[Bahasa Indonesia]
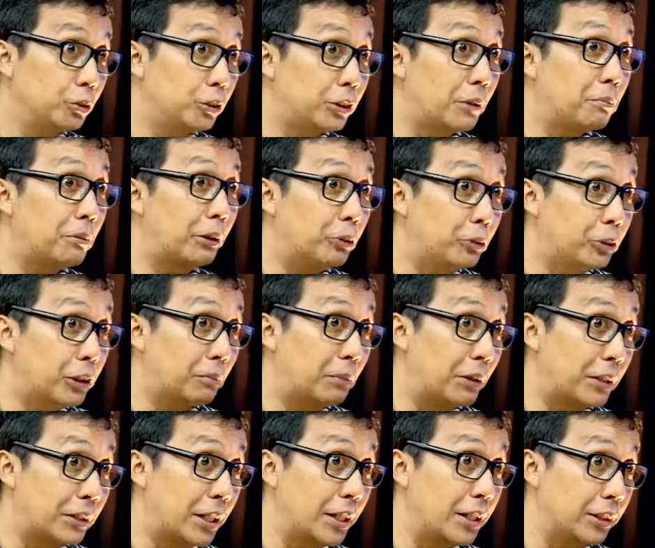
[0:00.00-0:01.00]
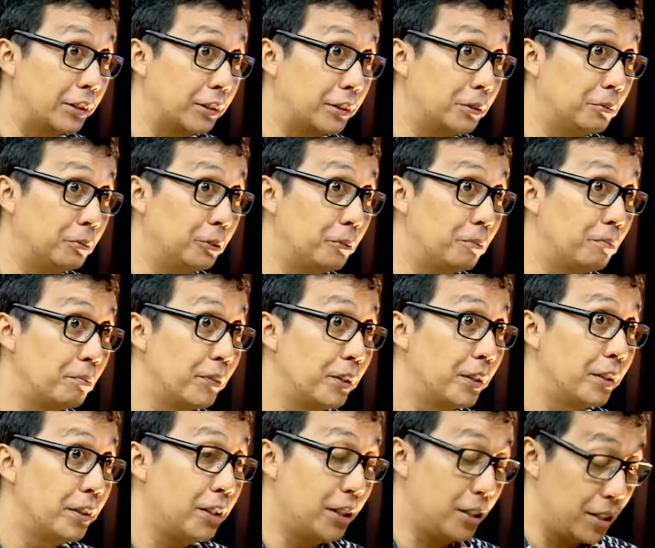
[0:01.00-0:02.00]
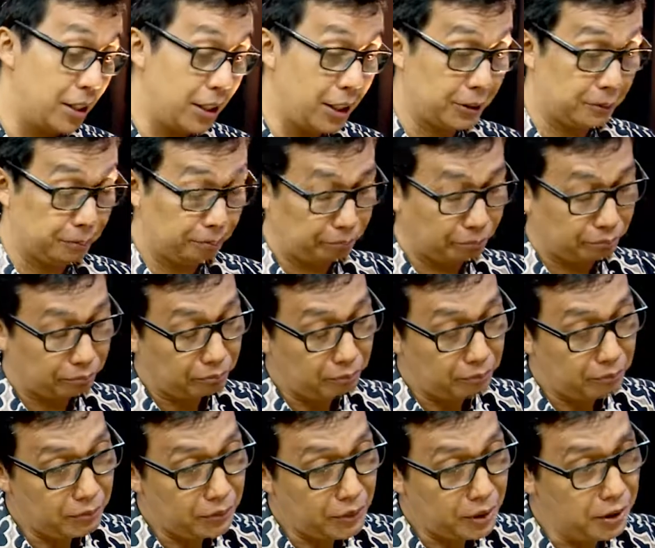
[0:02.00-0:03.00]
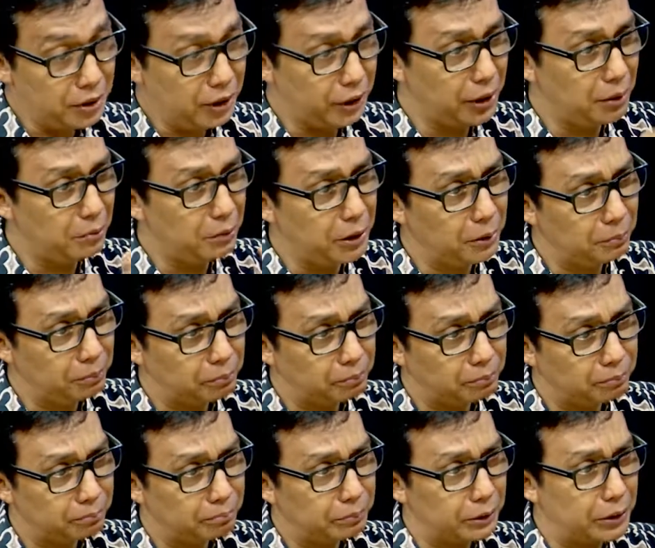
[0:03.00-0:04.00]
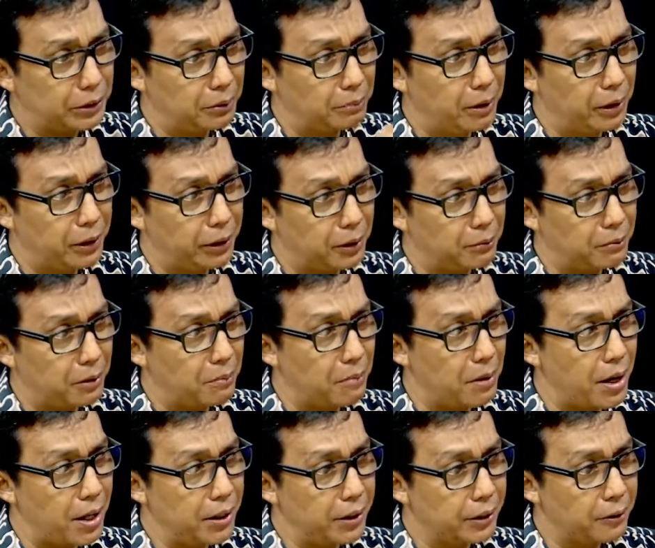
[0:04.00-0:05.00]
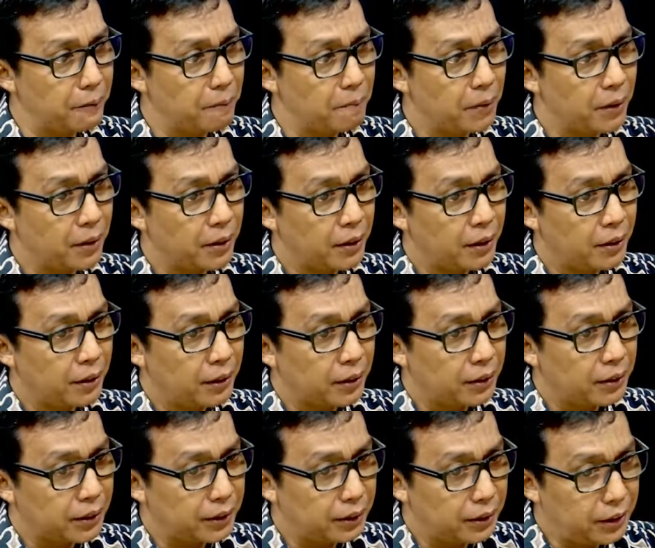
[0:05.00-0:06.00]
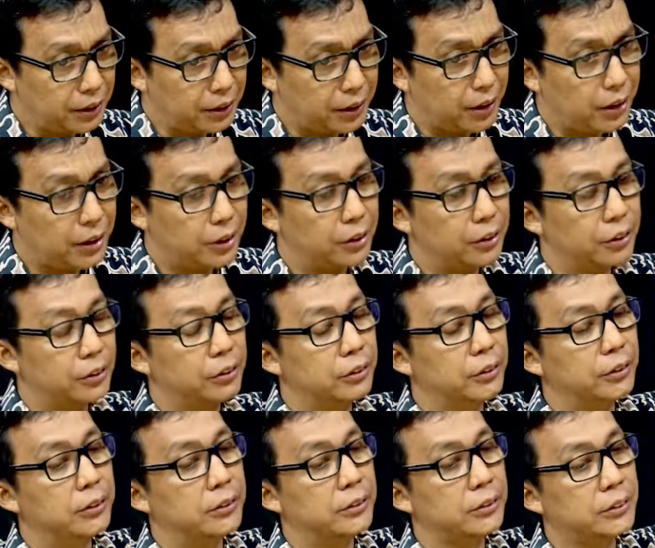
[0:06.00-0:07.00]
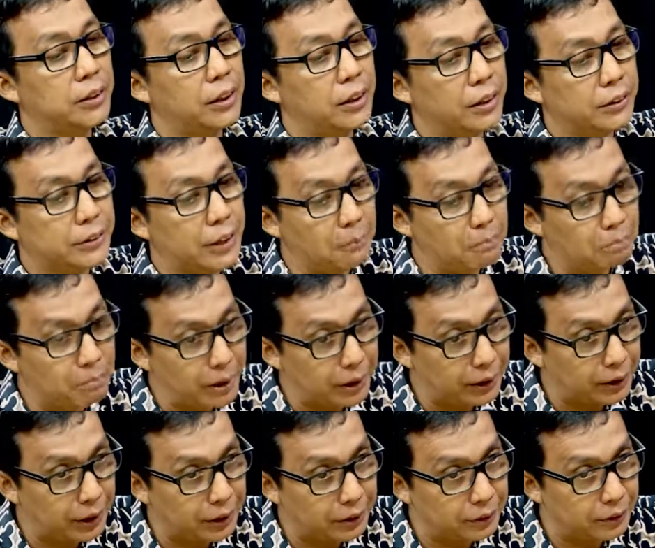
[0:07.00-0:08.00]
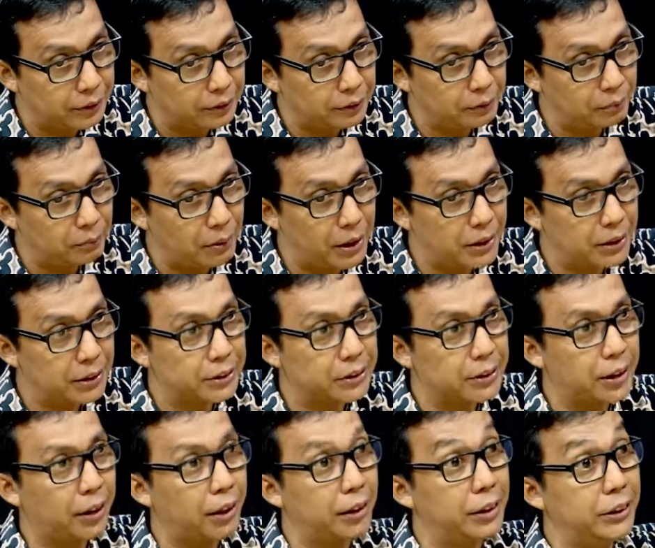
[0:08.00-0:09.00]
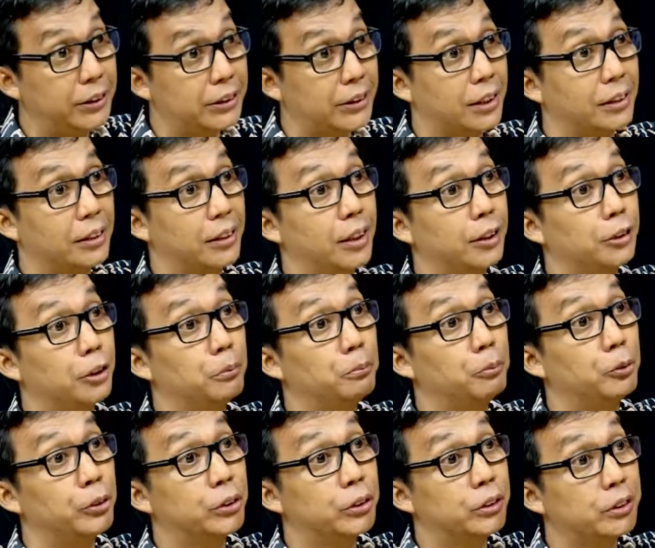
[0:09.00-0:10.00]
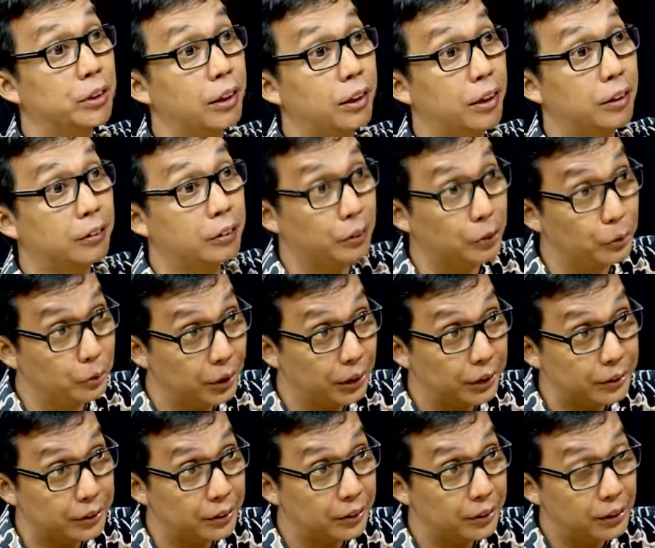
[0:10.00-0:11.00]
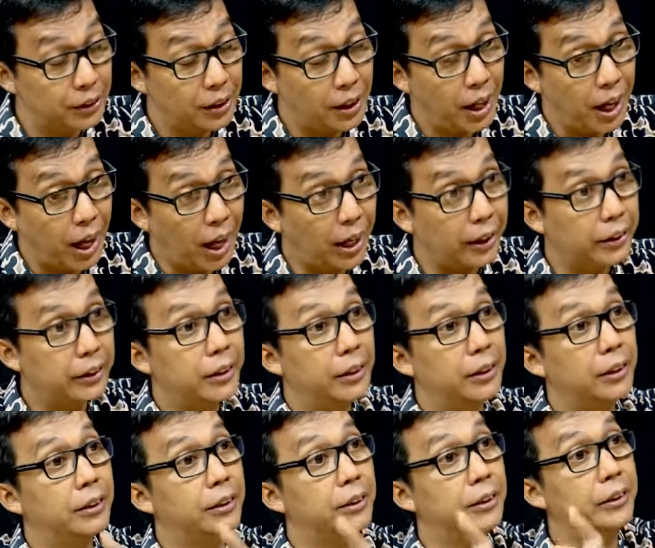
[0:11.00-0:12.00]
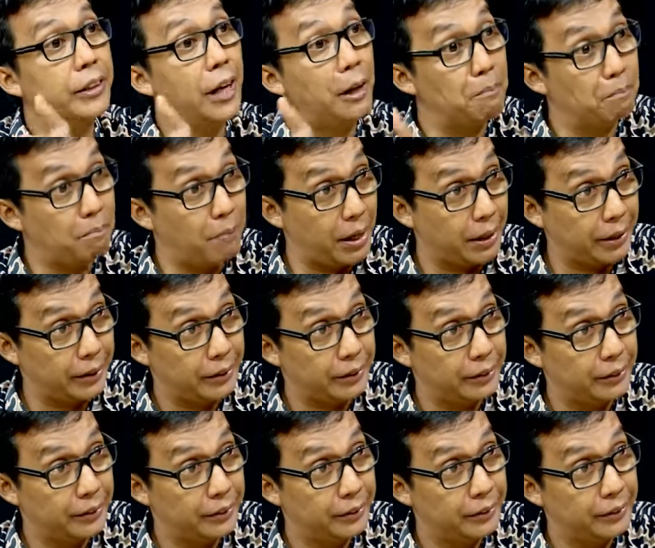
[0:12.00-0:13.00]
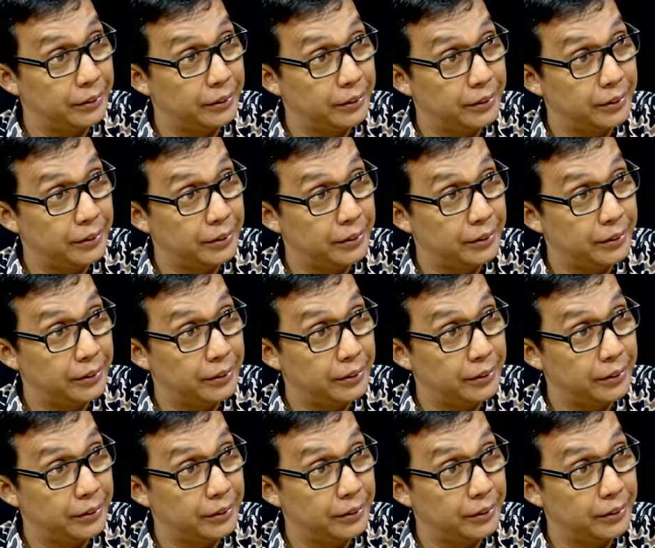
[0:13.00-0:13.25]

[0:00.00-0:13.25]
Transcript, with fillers: ucapan-ucapan saya tersebut. Yang jelas yang namanya pencemaran nama baik ketika saya sampaikan baik secara lisan ataupun secara tertulis hmm? ada dampak hmm?